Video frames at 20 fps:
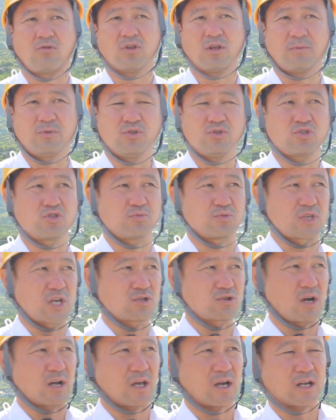こんなの YouTube 最
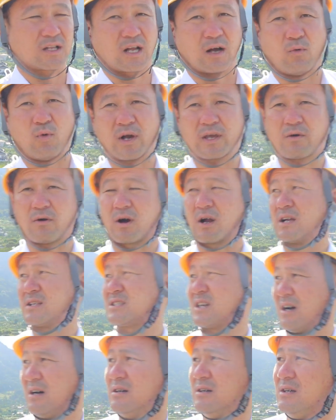初は上げ方わけわからん
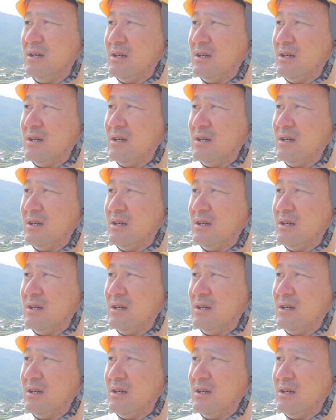じゃん